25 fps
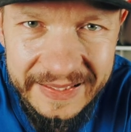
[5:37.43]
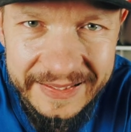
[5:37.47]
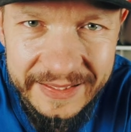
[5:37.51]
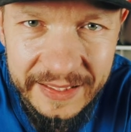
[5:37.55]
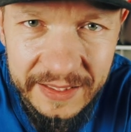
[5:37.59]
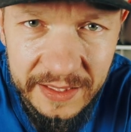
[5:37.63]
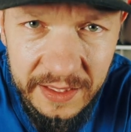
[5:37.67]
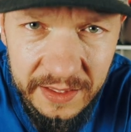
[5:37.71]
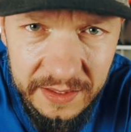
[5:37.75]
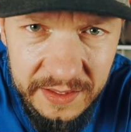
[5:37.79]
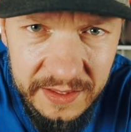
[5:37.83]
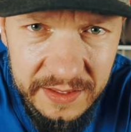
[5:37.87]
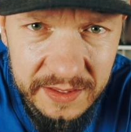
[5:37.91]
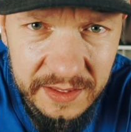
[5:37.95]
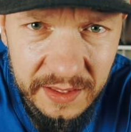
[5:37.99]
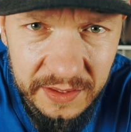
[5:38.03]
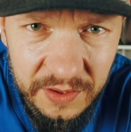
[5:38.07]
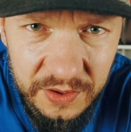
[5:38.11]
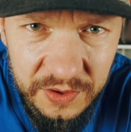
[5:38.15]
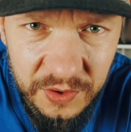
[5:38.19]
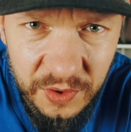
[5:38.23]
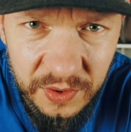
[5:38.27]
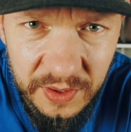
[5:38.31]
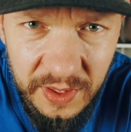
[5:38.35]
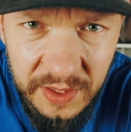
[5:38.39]
Ten artysta
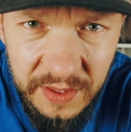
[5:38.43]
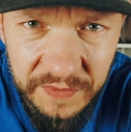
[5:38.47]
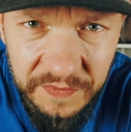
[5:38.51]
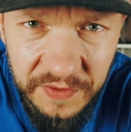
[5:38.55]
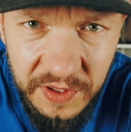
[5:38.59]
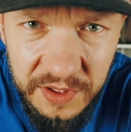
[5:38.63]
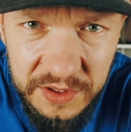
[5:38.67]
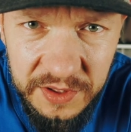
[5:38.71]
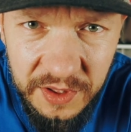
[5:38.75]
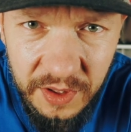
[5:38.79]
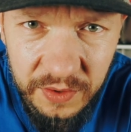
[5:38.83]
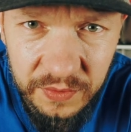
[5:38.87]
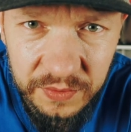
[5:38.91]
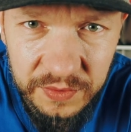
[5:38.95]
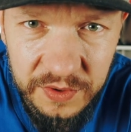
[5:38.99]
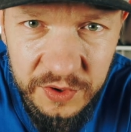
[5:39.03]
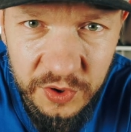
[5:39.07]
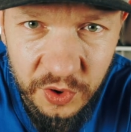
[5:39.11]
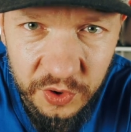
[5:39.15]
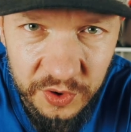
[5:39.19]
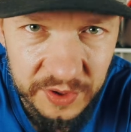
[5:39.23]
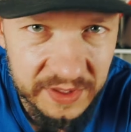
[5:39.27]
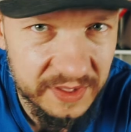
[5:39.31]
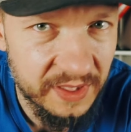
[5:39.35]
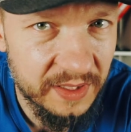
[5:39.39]
doskonale wiedział,
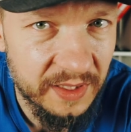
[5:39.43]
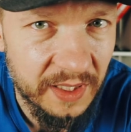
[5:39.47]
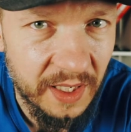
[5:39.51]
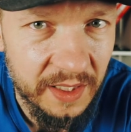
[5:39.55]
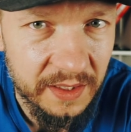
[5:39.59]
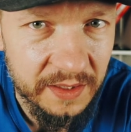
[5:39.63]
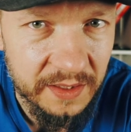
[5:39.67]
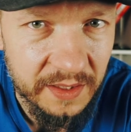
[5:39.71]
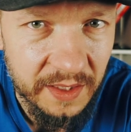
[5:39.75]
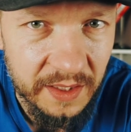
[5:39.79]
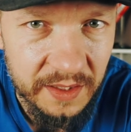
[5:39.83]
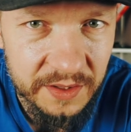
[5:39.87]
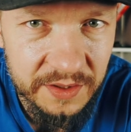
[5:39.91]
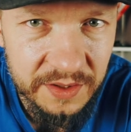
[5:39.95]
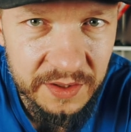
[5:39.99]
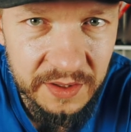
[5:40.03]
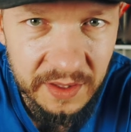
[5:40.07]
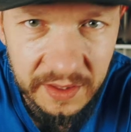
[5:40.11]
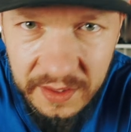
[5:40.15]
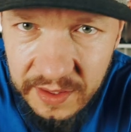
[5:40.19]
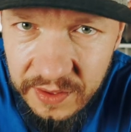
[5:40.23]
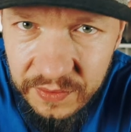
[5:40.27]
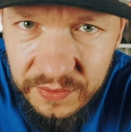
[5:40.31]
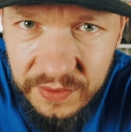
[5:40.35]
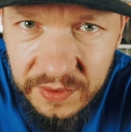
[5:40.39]
co chce nagrać i
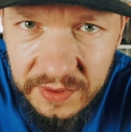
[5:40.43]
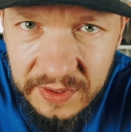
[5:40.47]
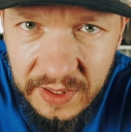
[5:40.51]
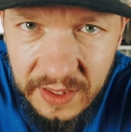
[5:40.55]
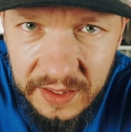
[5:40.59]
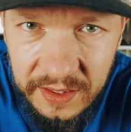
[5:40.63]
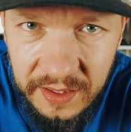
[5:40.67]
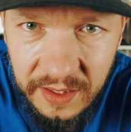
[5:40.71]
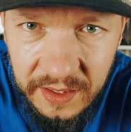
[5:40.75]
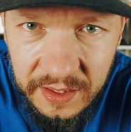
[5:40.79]
nagrał to tak,